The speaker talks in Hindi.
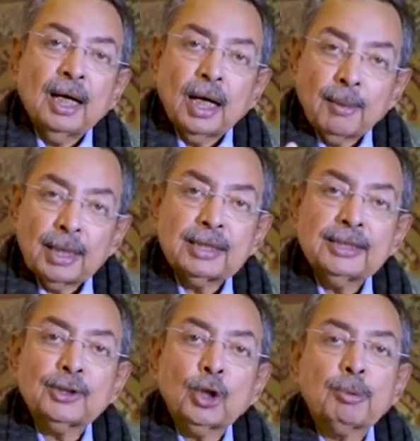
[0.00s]
हमारे
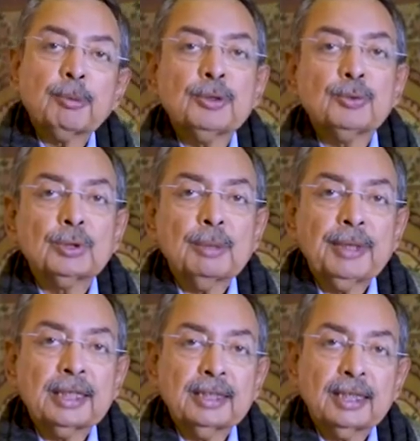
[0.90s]
नेताओं पर भी जूता
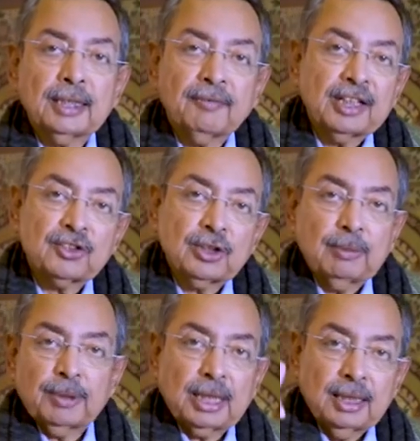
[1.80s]
फेंकने का रिवाज चल
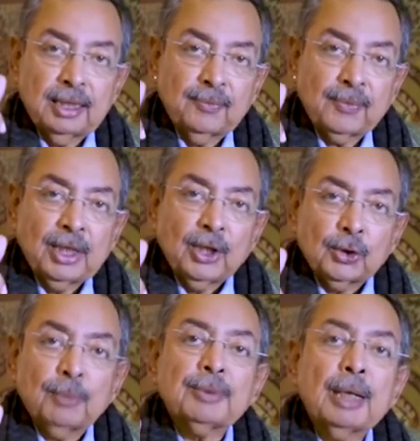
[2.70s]
पड़ा है
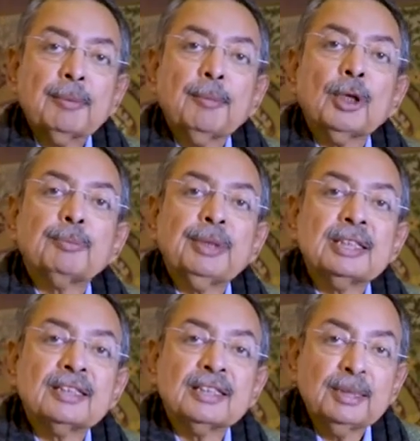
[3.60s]
तो अपने आप में बहुत
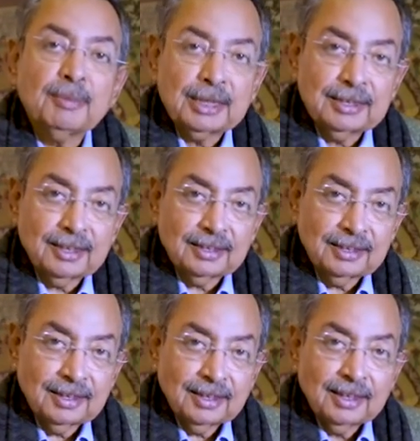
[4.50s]
बेइज्जती मानी
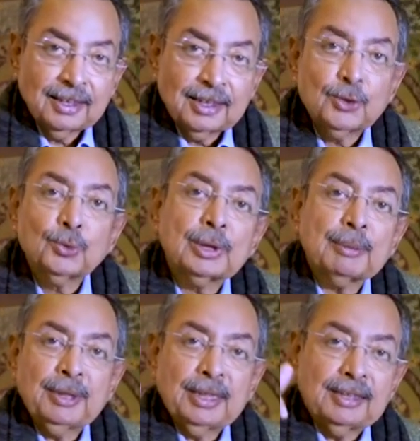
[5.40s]
जाती है कि जूता
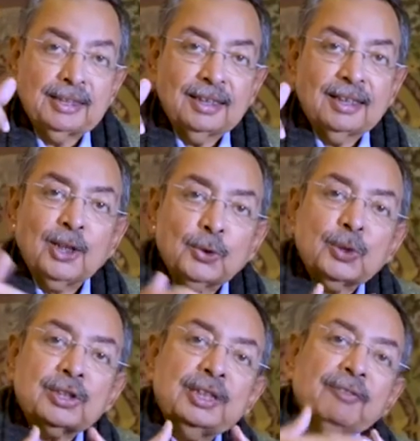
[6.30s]
फेंक दिया तो
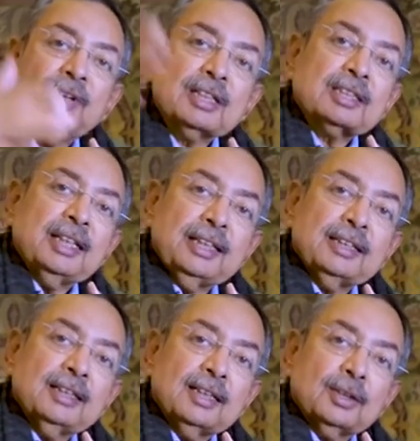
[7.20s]
इसलिए फासला ही
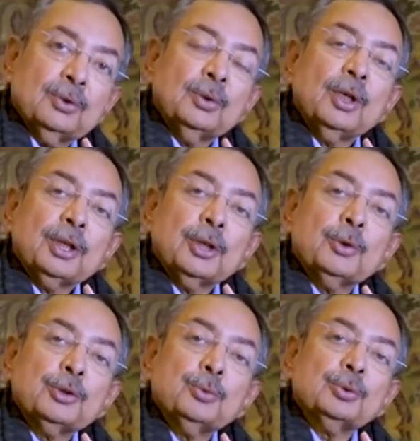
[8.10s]
इतना रखो कि
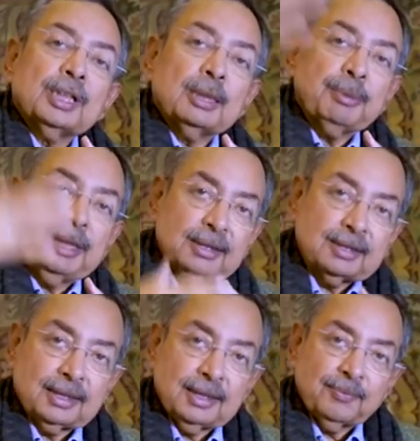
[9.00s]
कोई जूता ना फेंक
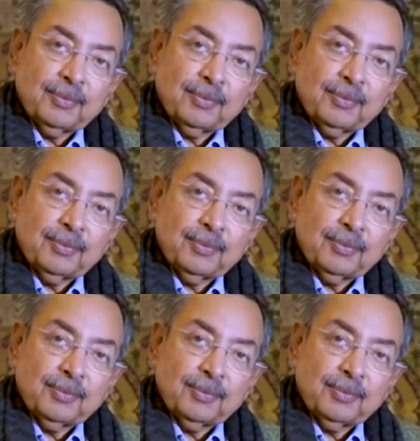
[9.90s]
सके